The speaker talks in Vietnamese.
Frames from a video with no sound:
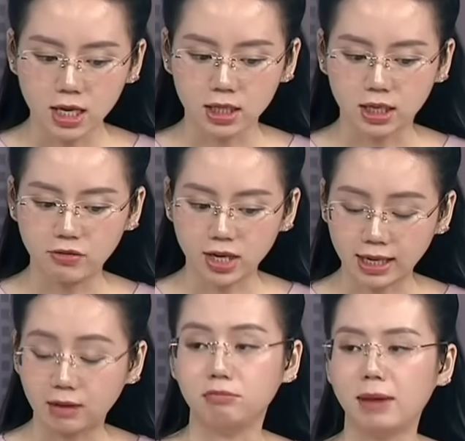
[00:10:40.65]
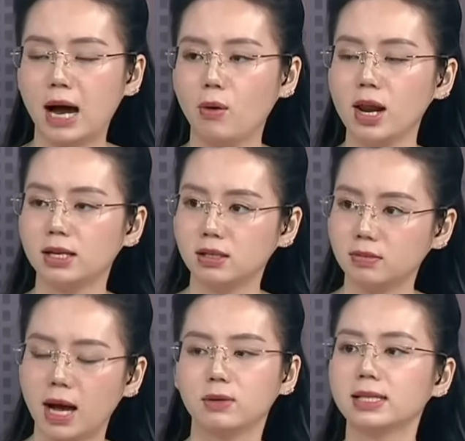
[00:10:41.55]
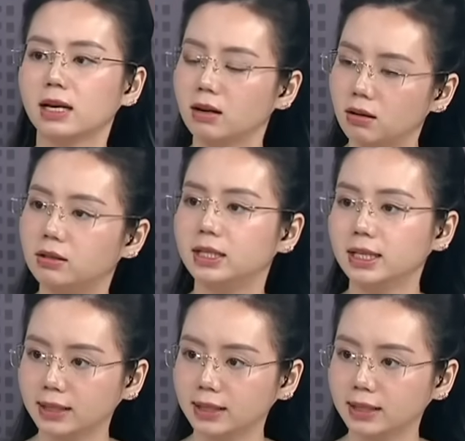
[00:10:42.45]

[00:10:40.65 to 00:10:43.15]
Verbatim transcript: thì cái việc cảnh báo hay là dự báo sạt lở hiện